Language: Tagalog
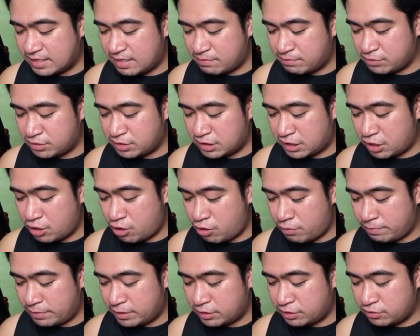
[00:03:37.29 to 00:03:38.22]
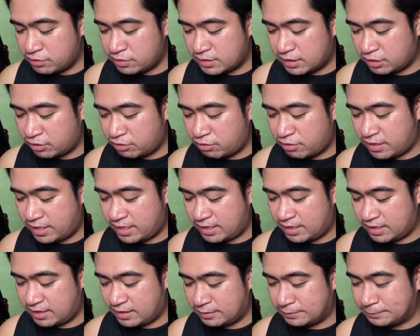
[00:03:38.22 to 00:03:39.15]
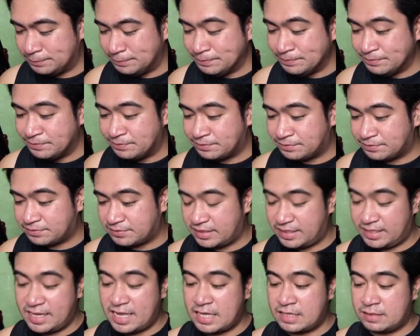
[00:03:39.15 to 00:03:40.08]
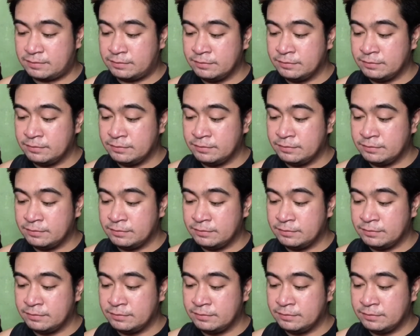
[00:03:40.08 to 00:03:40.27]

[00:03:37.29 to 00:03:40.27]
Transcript: tapos i-open nyo sa torrent. Yan.